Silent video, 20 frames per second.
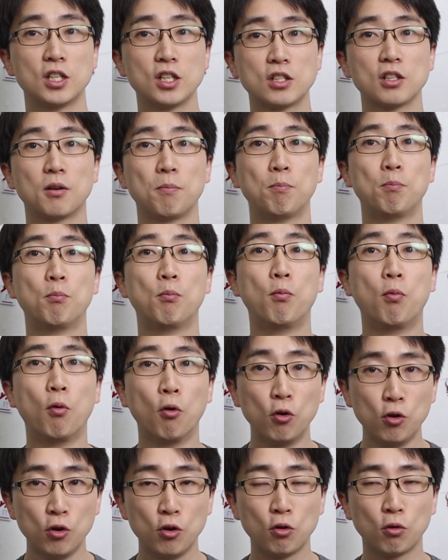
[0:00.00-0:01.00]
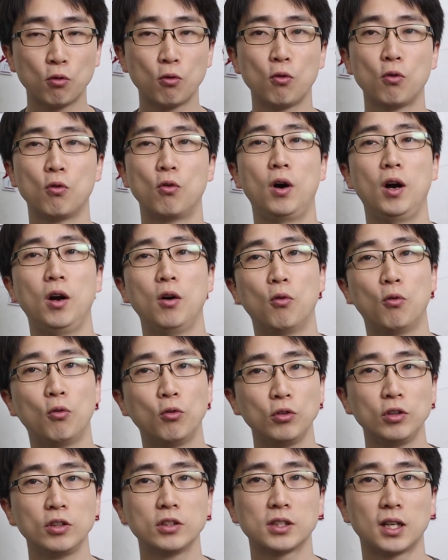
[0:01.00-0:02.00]
직접 보려고
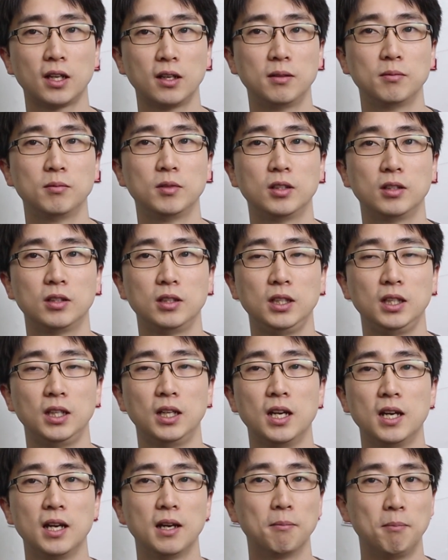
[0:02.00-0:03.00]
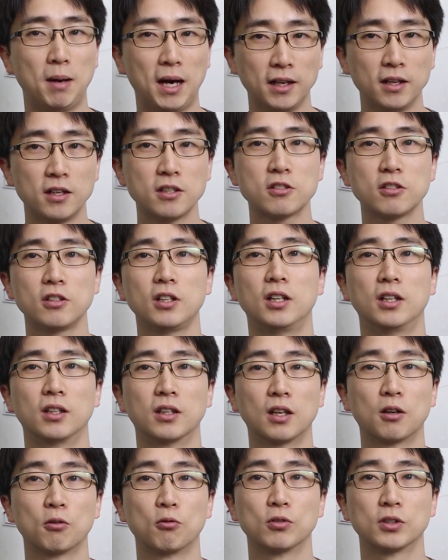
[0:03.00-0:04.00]
오는 사람들이 많아져야
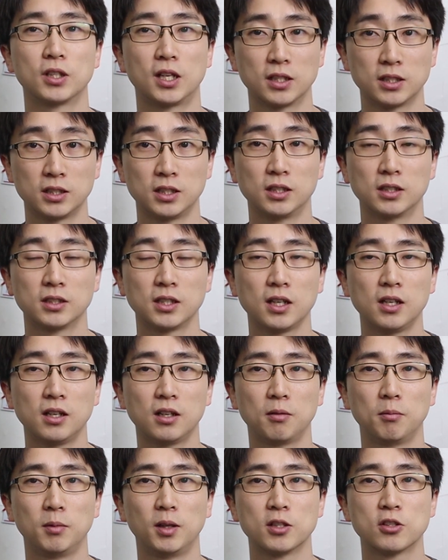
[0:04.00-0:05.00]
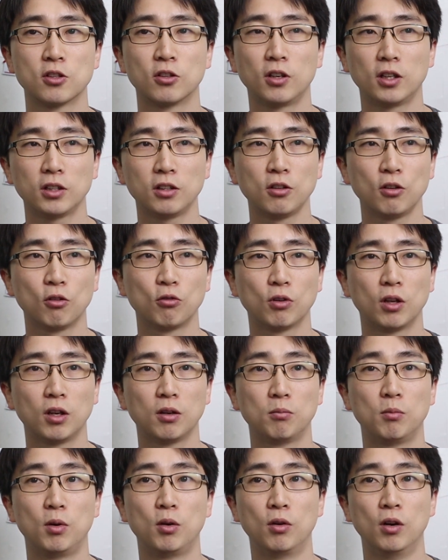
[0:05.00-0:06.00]
한다고 사실 생각합니다. 저 같은
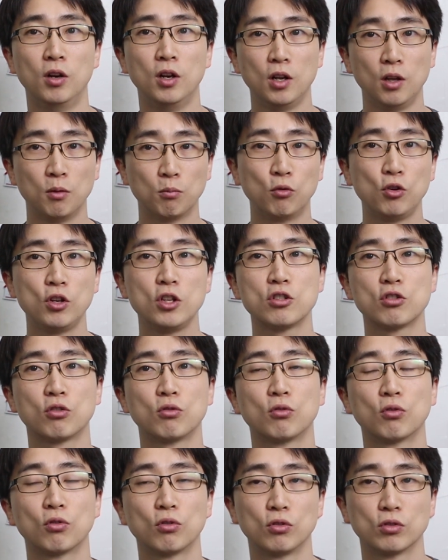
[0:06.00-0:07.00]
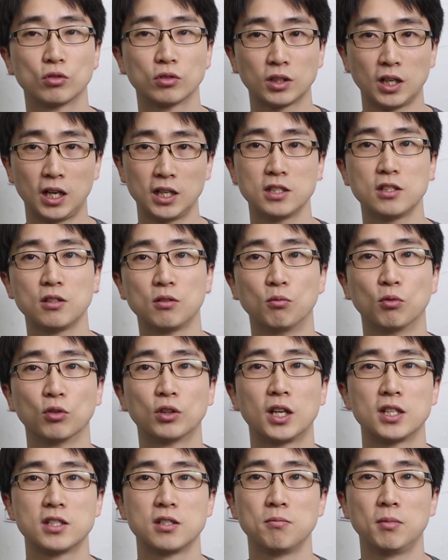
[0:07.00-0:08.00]
경우에는 뭐 물리적으로 가지는
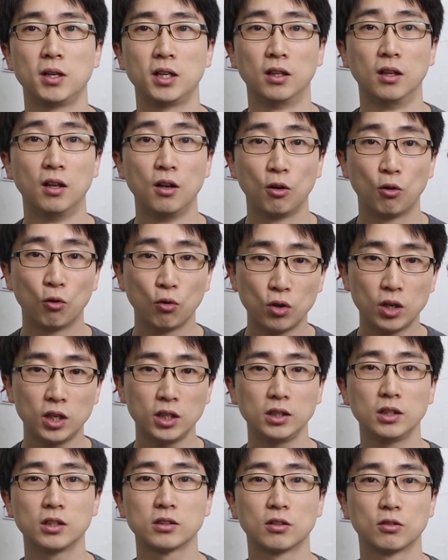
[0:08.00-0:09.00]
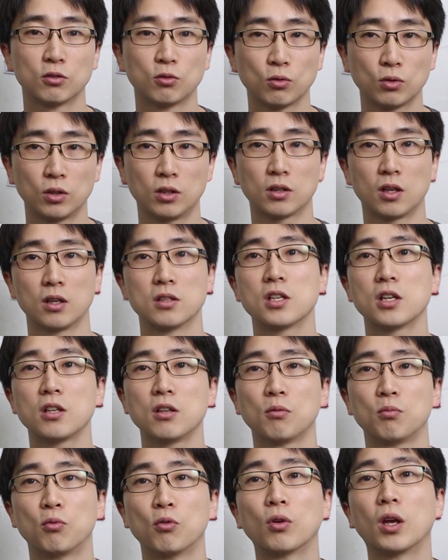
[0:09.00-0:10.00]
못하지만 온라인에서도 이렇게
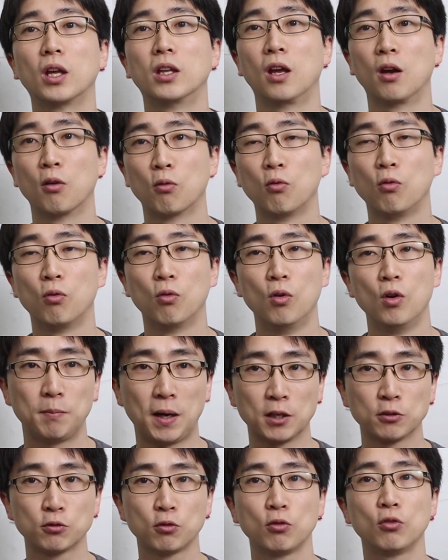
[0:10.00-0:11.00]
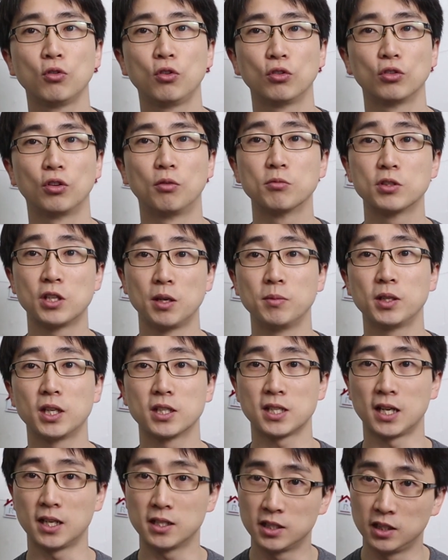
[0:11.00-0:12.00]
챙겨보게 되고, 방송도 너무
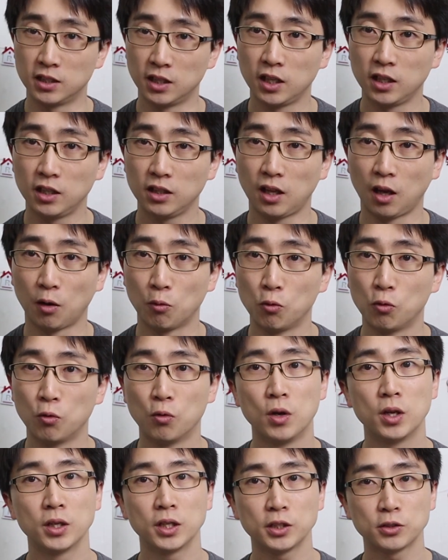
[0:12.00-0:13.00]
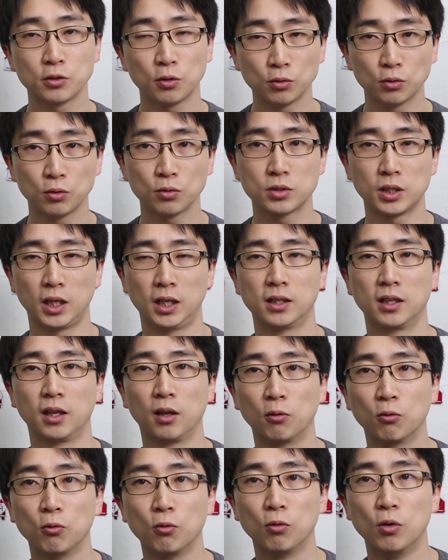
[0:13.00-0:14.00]
재밌게 잘 진행이 되고, 해설도 잘
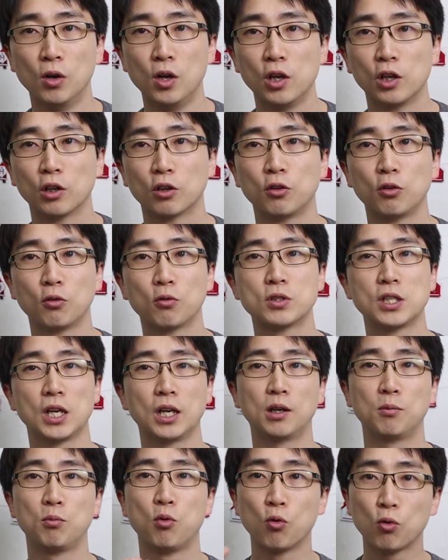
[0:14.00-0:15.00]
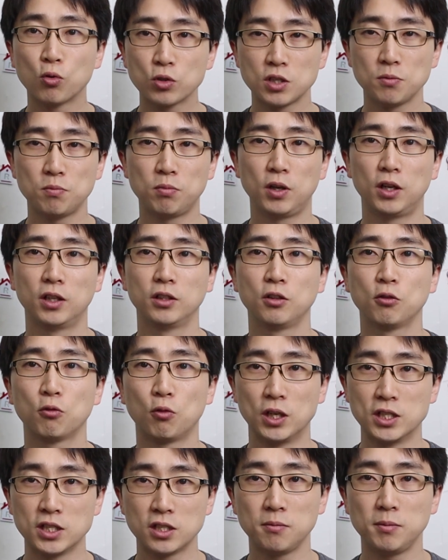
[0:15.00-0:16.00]
되고, 그리고 제가 보고 싶어하는
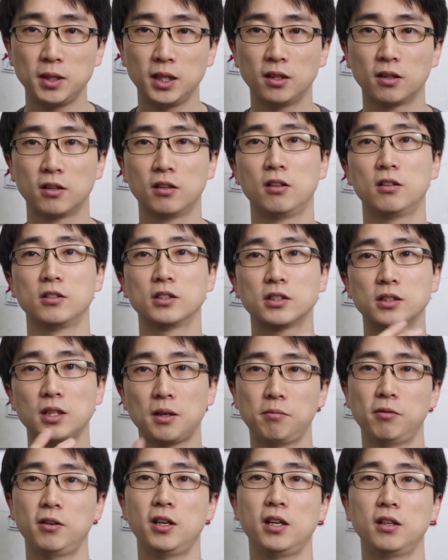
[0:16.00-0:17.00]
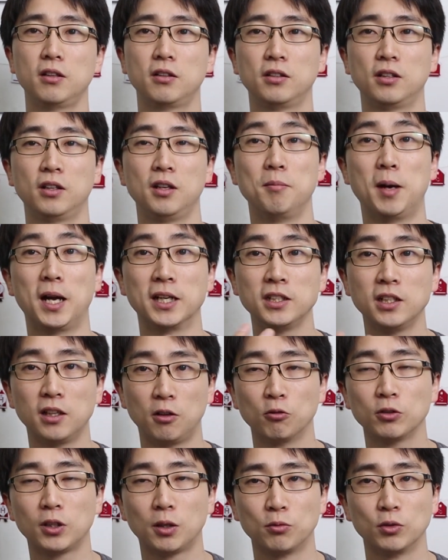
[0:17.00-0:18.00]
관심 있는 그런 스타 플레이어들이 많이
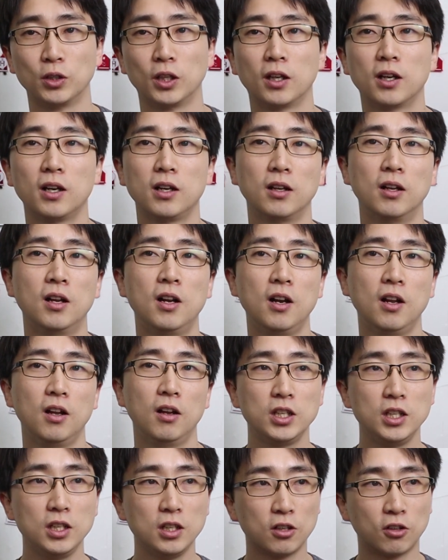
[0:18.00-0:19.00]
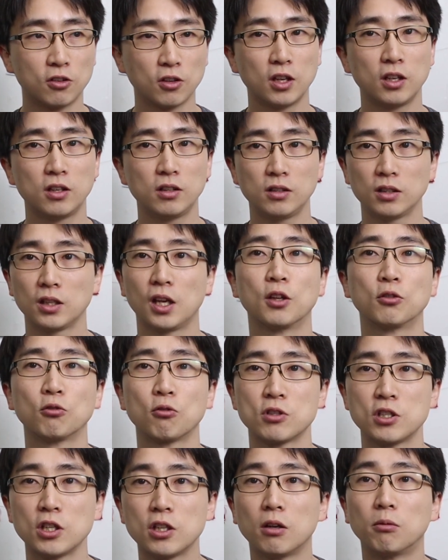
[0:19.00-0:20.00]
나오다 보니까 이 경기를
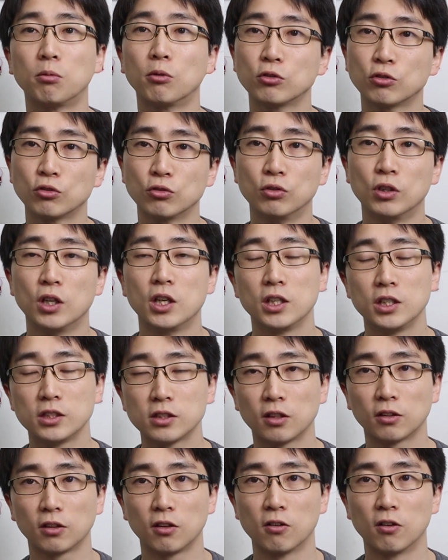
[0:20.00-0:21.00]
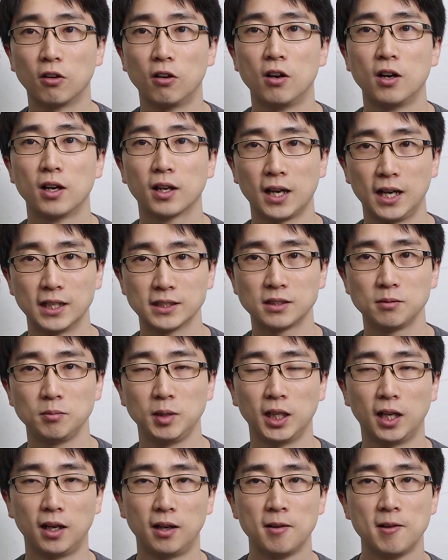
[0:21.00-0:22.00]
계속 지켜볼 수 있었던 것
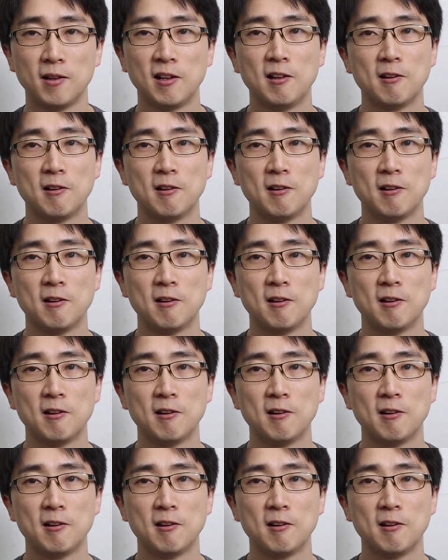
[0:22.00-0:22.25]
같습니다.